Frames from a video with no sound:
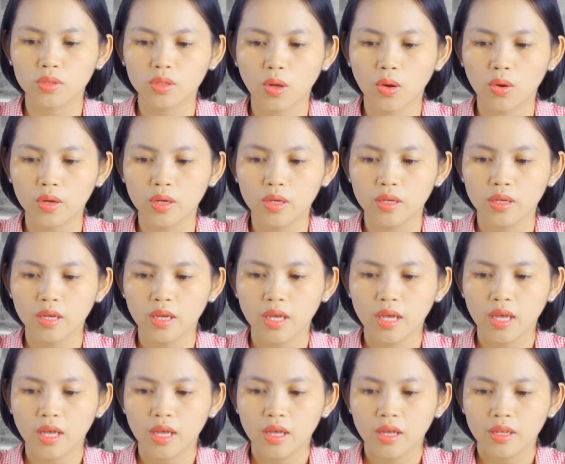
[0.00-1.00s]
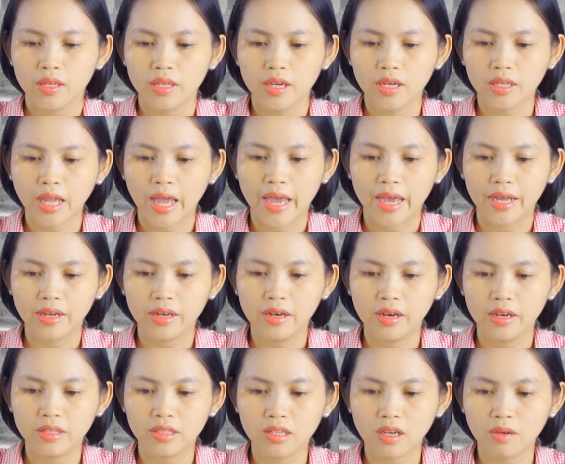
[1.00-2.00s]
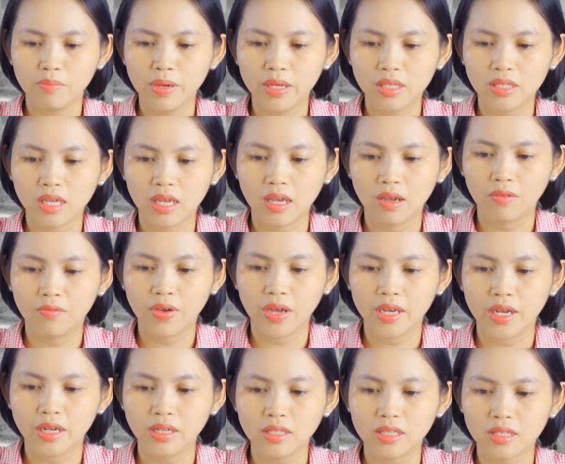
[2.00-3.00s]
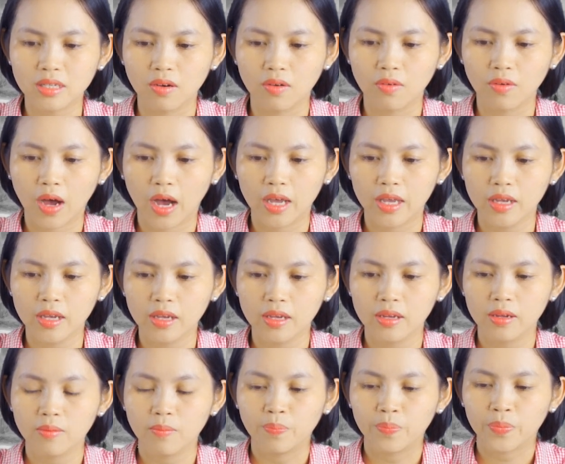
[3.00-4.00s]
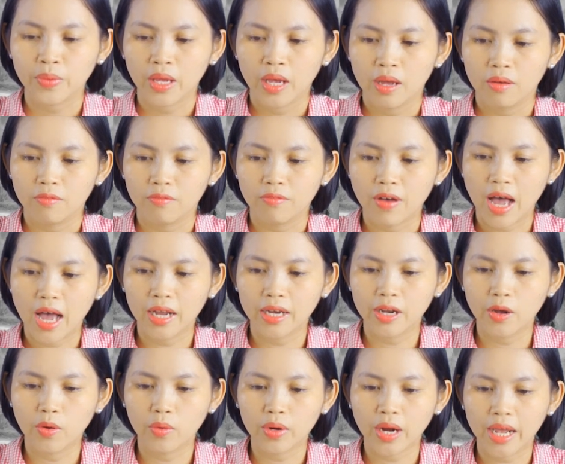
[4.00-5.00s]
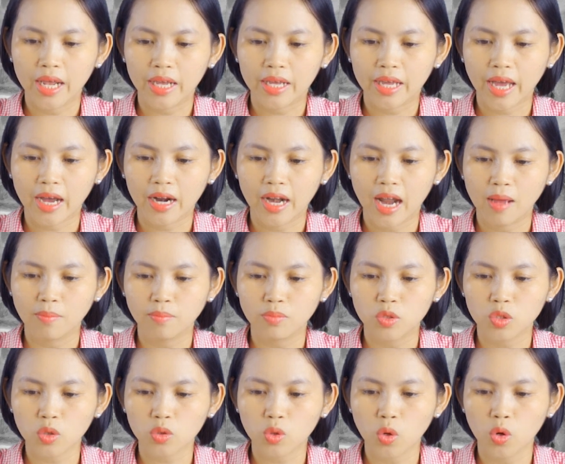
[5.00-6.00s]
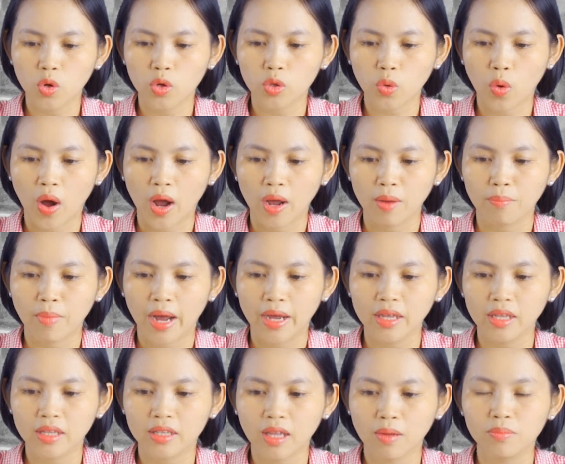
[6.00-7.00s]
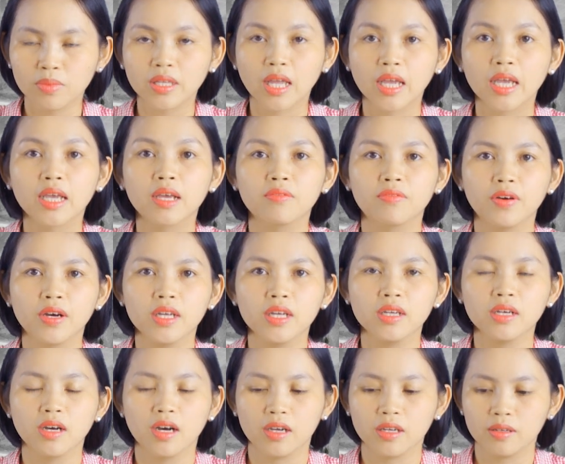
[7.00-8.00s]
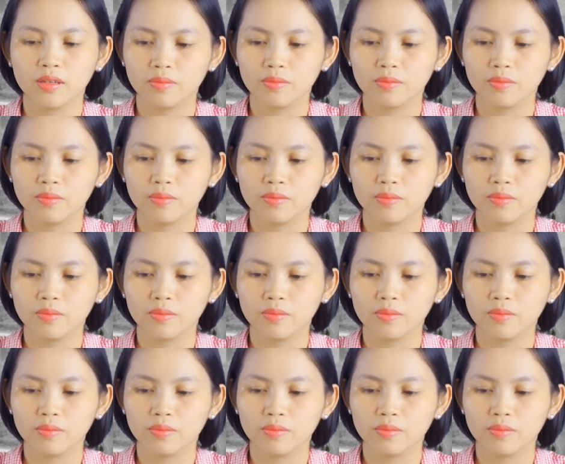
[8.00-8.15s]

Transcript: tôi như thể người chưa biết gì về những sự ấy và điều này càng làm cho tôi thoải mái tâm tình với người